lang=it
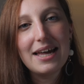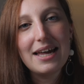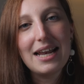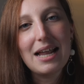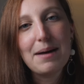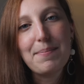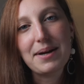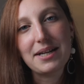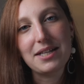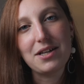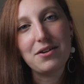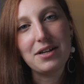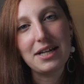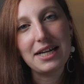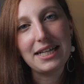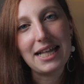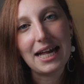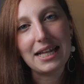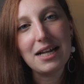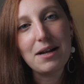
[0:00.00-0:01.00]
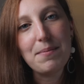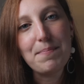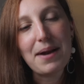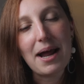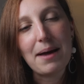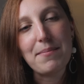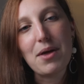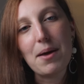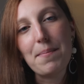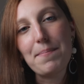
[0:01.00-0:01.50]
La particolarità del
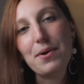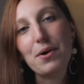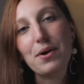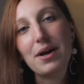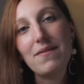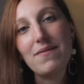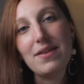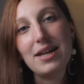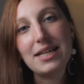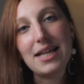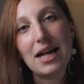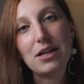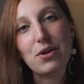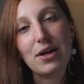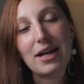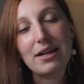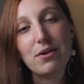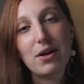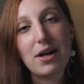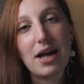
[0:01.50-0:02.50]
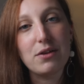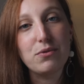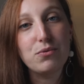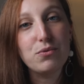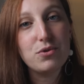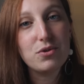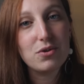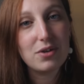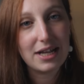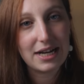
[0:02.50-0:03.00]
premio è però che viene dato ad
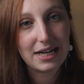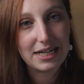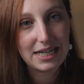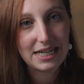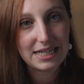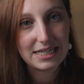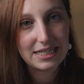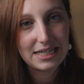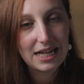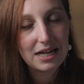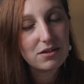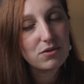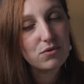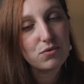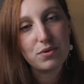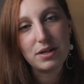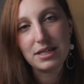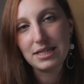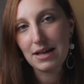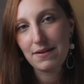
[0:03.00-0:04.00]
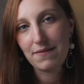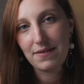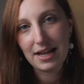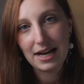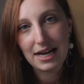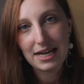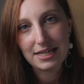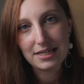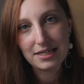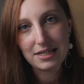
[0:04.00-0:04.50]
un solo artista, sui sei
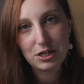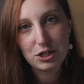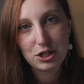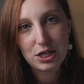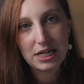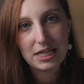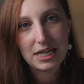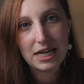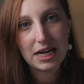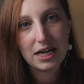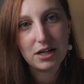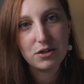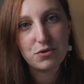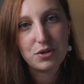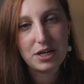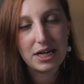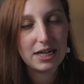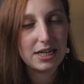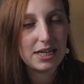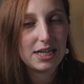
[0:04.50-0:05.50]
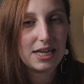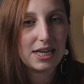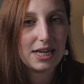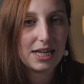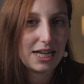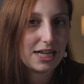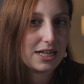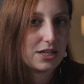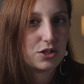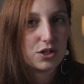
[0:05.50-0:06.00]
finalisti scelti dalla giuria di
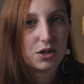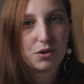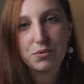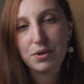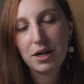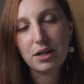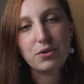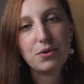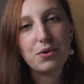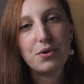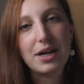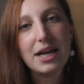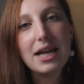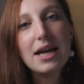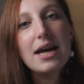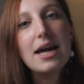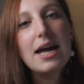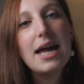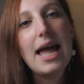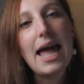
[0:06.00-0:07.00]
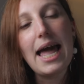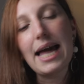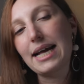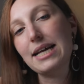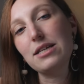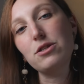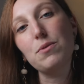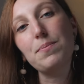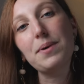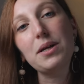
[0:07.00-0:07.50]
critici e curatori, e
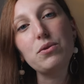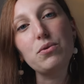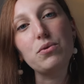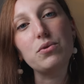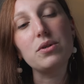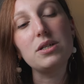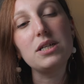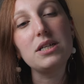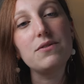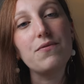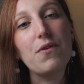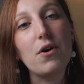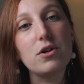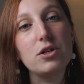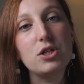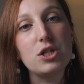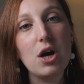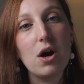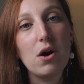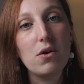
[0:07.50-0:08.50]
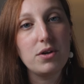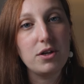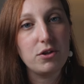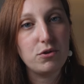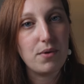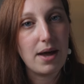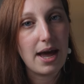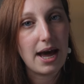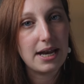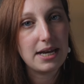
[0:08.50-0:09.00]
che soprattutto si svolge ogni
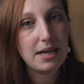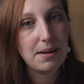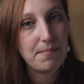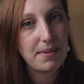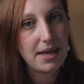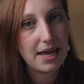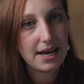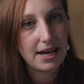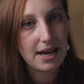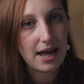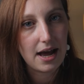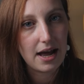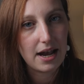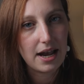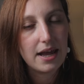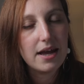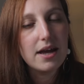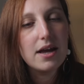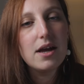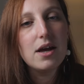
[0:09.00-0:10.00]
due anni e biennale,